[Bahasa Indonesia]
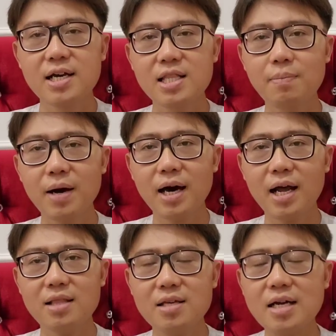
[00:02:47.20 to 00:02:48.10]
dia tipe
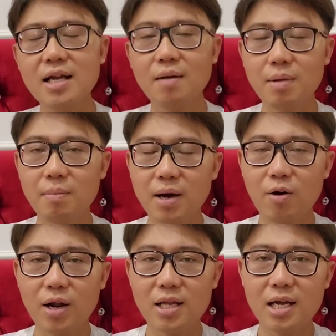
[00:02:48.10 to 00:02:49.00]
karakter yang memang
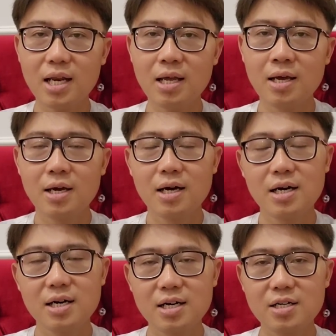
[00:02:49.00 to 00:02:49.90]
orangnya ini
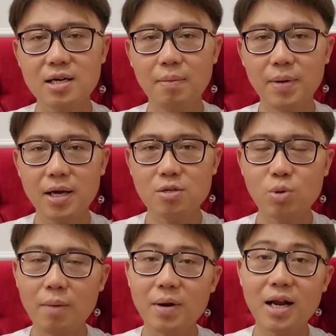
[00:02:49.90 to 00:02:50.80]
uh, apa ya
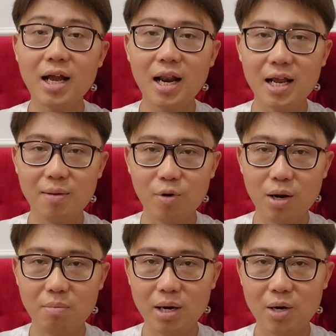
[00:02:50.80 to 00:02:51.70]
suka berkenalan sama
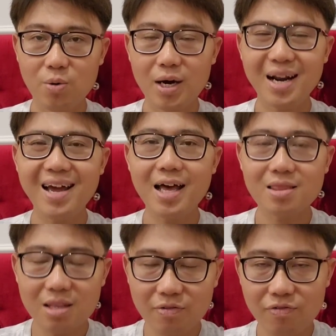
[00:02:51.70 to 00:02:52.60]
orang baru
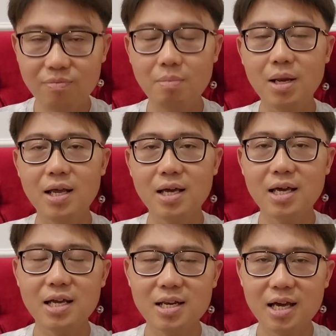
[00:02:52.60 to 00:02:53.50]
kreatif
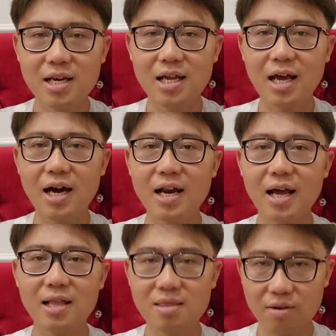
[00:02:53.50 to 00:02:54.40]
memiliki ide-ide yang
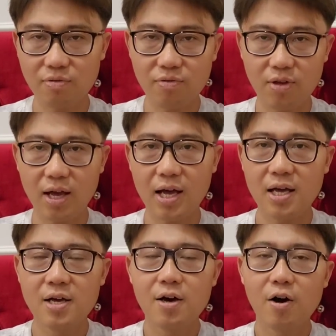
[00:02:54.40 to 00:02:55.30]
kreatif
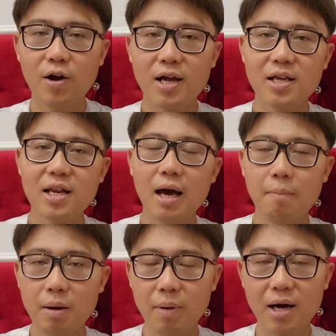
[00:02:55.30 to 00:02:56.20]
ya orangnya ini
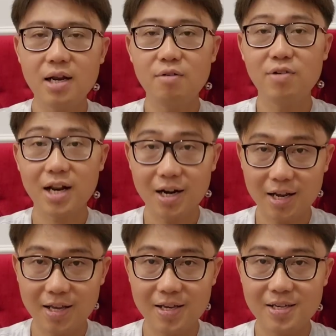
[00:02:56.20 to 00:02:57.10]
humble banget dan
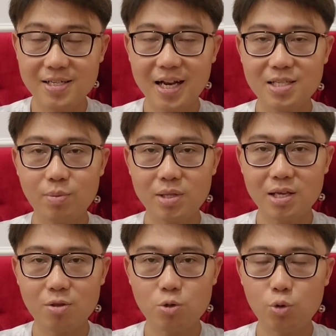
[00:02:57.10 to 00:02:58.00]
friendly saya lihat
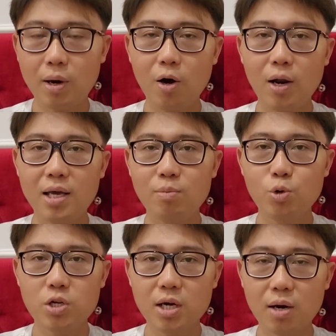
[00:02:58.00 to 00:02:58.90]
seperti itu cuma kalau lagi
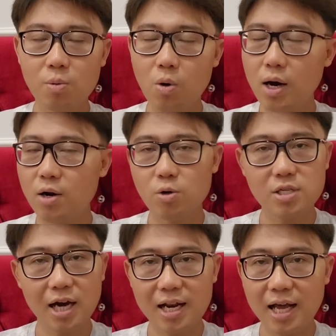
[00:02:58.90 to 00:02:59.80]
mudian waduh jangan